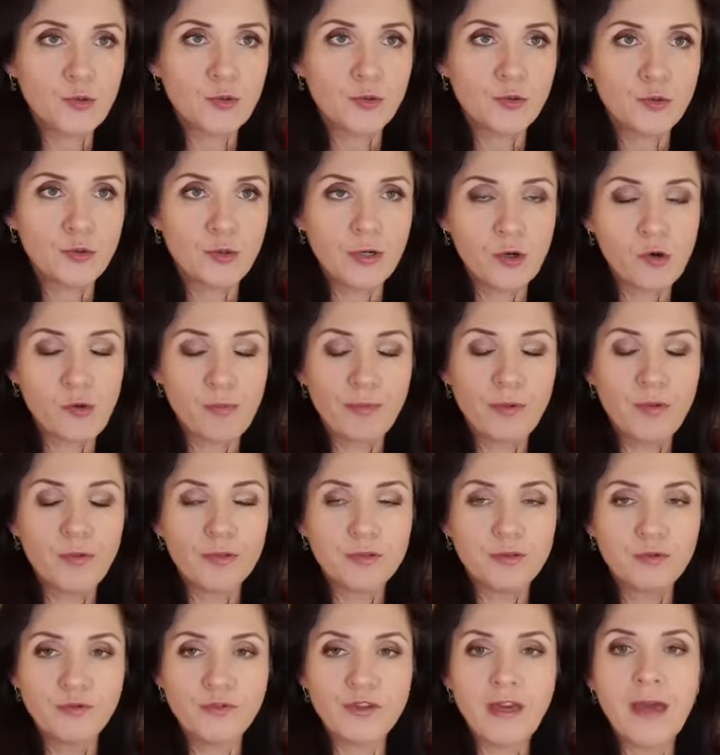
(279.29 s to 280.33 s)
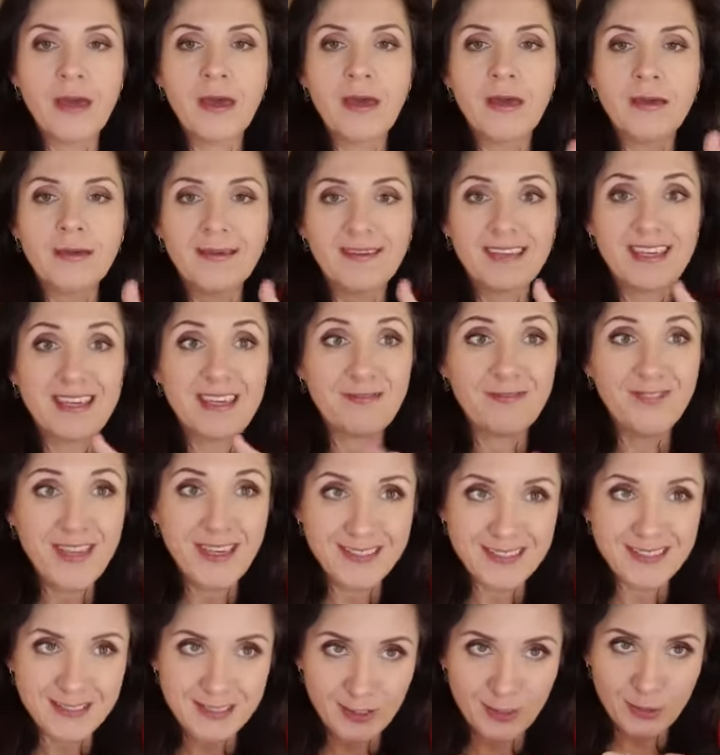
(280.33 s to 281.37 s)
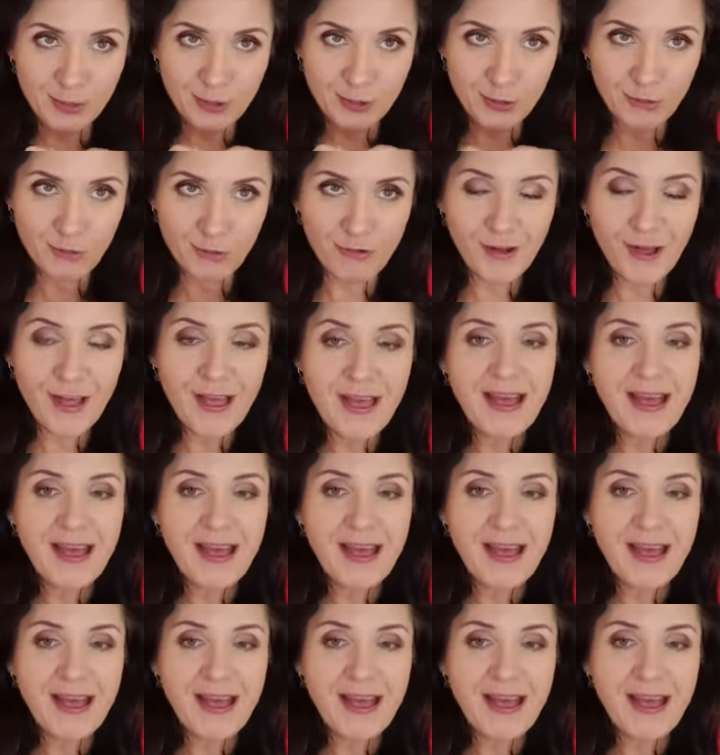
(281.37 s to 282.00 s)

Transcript: które kupiły dwie i więcej sztuk,